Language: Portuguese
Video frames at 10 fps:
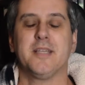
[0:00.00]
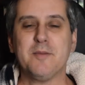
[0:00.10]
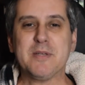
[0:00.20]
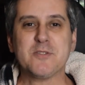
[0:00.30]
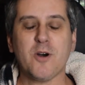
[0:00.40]
E aí
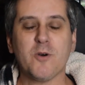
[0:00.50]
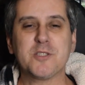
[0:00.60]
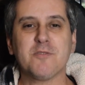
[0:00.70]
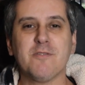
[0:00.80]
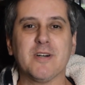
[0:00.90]
pessoal, hoje
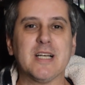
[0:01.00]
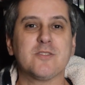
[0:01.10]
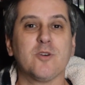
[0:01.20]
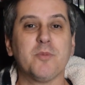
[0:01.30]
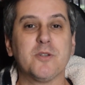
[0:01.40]
vamos falar
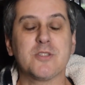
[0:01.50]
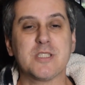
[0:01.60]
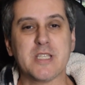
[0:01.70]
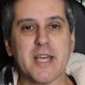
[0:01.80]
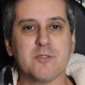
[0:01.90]
sobre o
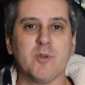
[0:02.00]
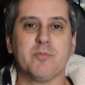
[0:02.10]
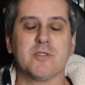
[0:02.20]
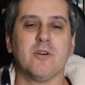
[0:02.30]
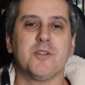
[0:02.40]
sétimo
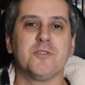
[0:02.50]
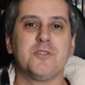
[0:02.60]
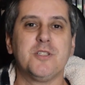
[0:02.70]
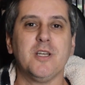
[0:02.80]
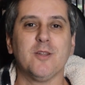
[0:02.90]
episódio
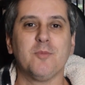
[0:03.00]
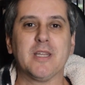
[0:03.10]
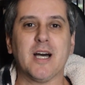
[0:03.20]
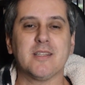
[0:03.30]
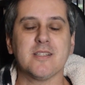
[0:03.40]
de
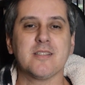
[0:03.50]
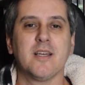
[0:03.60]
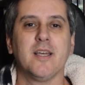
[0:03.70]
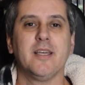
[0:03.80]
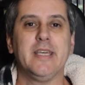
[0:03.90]
Iluminadas
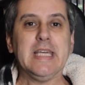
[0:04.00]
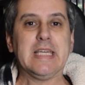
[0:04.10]
e